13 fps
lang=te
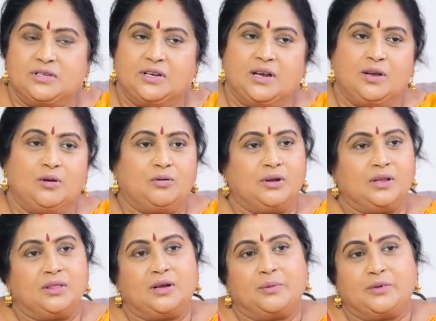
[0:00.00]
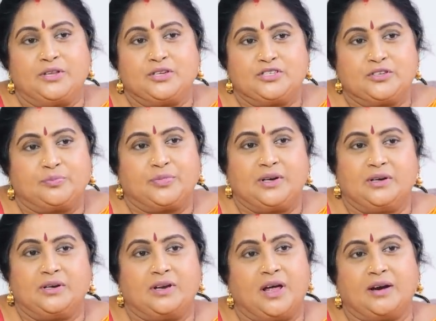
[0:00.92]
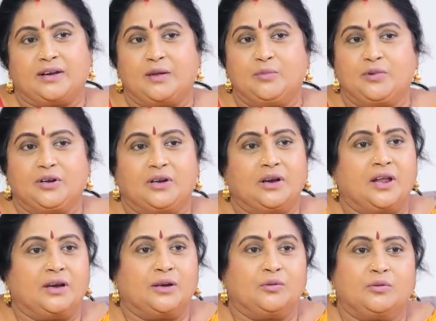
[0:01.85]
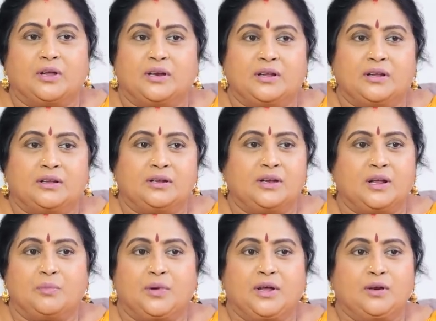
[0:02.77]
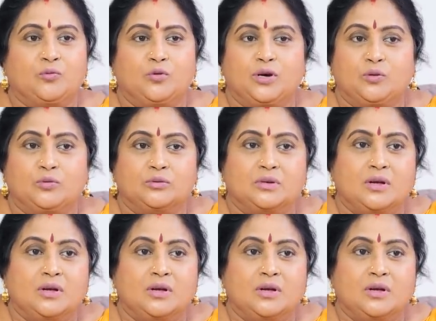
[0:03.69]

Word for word: సీరియల్లో కూడా ఎందుకు అబద్ధం చెప్పాలి నా టైమింగ్ అంటే నైన్ టు నైన్ నేను ఆ పైన ఉండను